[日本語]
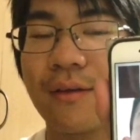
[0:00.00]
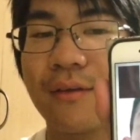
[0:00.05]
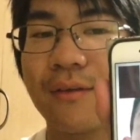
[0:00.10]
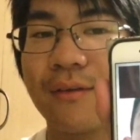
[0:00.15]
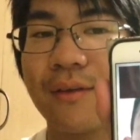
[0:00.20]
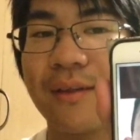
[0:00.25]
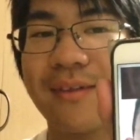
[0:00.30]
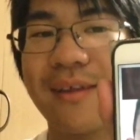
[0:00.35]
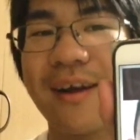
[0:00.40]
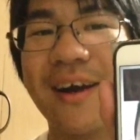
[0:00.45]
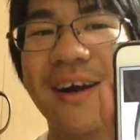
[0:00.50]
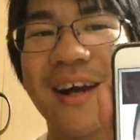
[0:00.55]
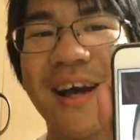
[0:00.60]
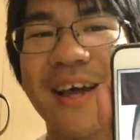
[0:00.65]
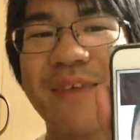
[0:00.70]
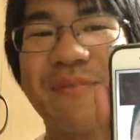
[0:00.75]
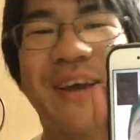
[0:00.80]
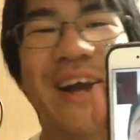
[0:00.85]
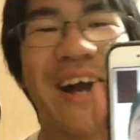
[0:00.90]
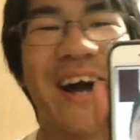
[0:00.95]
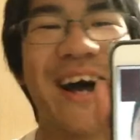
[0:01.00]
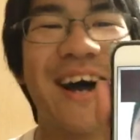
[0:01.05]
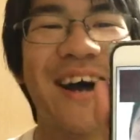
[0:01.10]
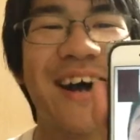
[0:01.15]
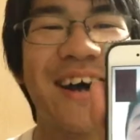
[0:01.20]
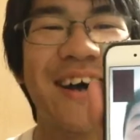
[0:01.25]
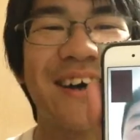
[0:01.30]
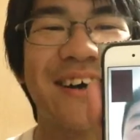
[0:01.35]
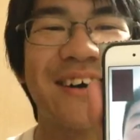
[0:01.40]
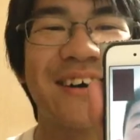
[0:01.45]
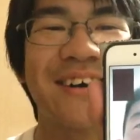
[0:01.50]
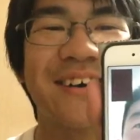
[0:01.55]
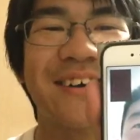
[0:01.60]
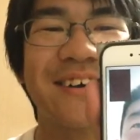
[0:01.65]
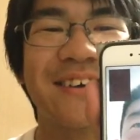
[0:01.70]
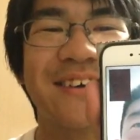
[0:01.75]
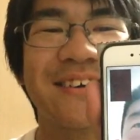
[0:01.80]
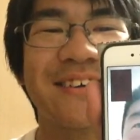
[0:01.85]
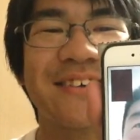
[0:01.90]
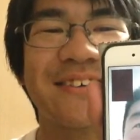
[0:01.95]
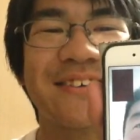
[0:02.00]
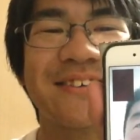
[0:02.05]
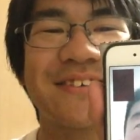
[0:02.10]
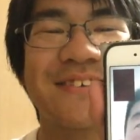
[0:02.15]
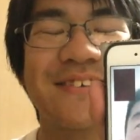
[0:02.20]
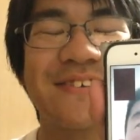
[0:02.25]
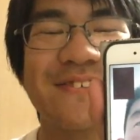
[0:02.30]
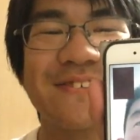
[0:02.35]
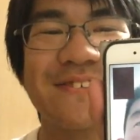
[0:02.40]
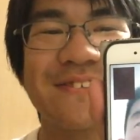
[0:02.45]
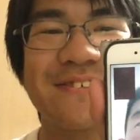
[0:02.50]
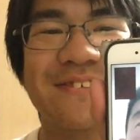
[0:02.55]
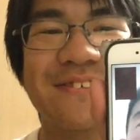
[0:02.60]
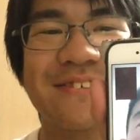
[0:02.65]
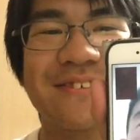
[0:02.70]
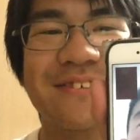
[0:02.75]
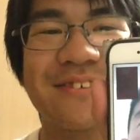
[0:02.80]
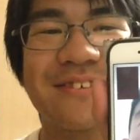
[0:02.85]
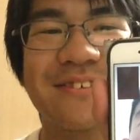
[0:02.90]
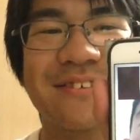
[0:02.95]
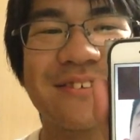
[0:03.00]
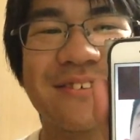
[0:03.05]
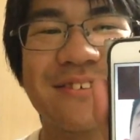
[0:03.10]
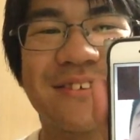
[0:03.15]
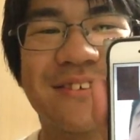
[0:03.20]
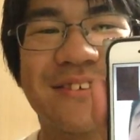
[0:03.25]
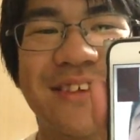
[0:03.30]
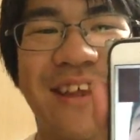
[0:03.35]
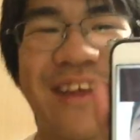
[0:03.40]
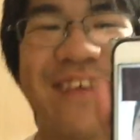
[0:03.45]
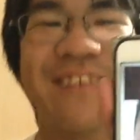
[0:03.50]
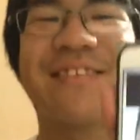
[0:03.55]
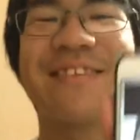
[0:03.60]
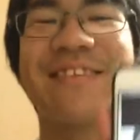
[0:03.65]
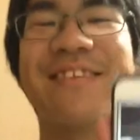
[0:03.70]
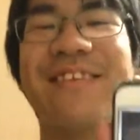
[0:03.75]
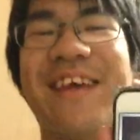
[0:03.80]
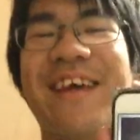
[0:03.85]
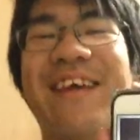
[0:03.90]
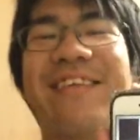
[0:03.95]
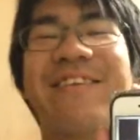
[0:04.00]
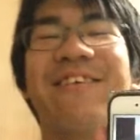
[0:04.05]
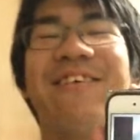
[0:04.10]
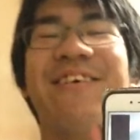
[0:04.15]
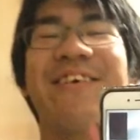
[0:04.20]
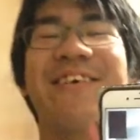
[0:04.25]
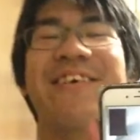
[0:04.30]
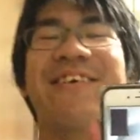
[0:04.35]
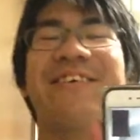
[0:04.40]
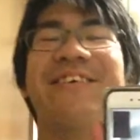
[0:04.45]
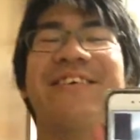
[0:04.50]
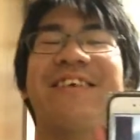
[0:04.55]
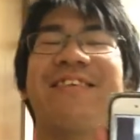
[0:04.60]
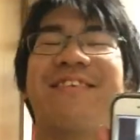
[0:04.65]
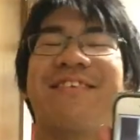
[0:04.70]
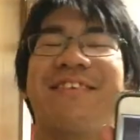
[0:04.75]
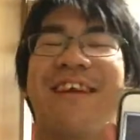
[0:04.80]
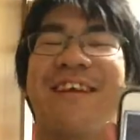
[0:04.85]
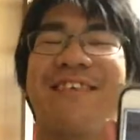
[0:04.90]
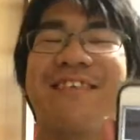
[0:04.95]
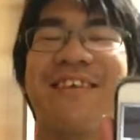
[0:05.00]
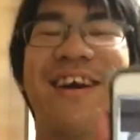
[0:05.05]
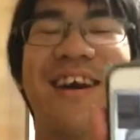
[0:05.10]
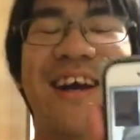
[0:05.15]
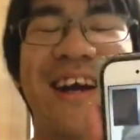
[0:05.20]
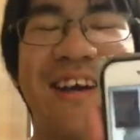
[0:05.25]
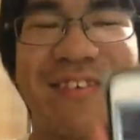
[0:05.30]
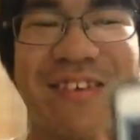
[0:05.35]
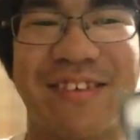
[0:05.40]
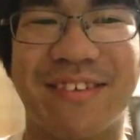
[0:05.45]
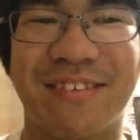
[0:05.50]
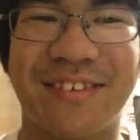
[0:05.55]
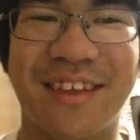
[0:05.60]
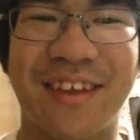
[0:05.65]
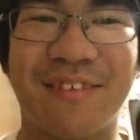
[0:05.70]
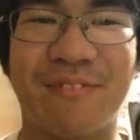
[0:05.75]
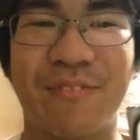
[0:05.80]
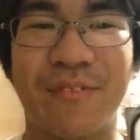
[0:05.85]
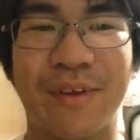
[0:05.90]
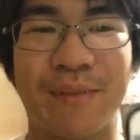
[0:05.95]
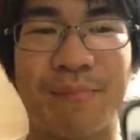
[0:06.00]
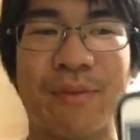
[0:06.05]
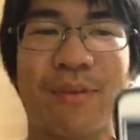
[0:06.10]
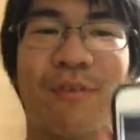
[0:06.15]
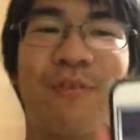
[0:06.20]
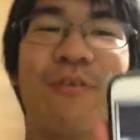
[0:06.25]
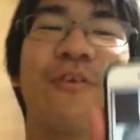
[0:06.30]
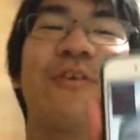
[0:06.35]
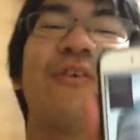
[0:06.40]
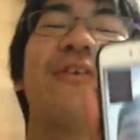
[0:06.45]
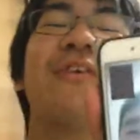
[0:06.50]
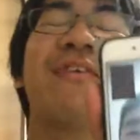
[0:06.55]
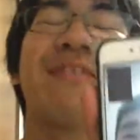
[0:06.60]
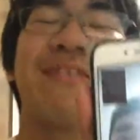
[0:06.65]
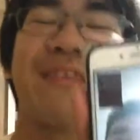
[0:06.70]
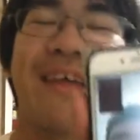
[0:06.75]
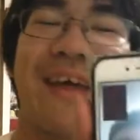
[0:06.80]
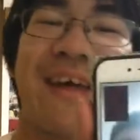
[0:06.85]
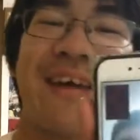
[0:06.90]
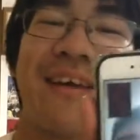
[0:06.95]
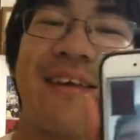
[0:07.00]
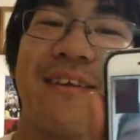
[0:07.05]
で、3回目が東京かなですね、東京ですね。3回目は絶対やっぱ東京ですね。